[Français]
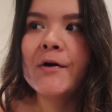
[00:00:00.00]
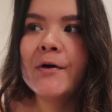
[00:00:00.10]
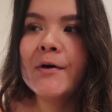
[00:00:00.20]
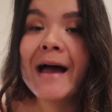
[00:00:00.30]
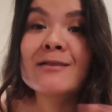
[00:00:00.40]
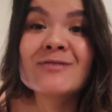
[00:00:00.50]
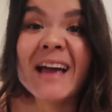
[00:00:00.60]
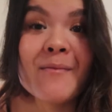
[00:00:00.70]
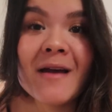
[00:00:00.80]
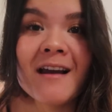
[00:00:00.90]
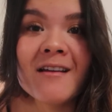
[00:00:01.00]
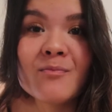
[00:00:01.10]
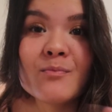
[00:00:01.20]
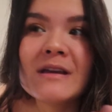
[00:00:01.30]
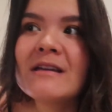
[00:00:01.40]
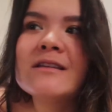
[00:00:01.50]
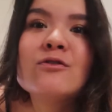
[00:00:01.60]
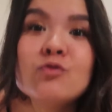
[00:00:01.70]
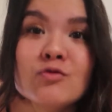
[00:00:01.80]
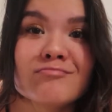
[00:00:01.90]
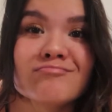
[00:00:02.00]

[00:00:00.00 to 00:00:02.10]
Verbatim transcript: Euh, elles sont très belles mais c'est tout.